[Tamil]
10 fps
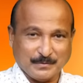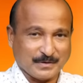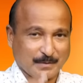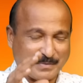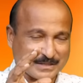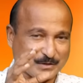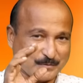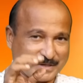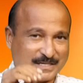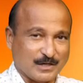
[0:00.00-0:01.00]
உங்களை பார்த்து
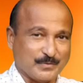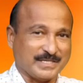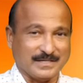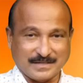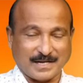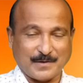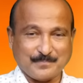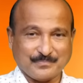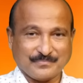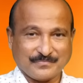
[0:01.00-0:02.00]
நான் ஒரு கேள்வி கேட்குறேன்
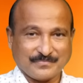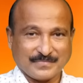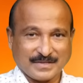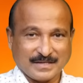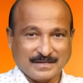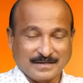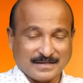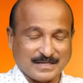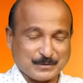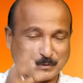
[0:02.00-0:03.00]

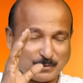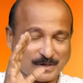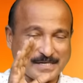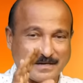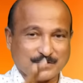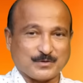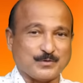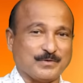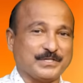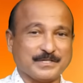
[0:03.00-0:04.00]
கத்தர் உங்களை
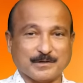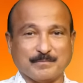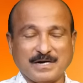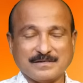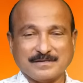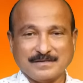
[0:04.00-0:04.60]
ஆசீர்வதிக்கணுமா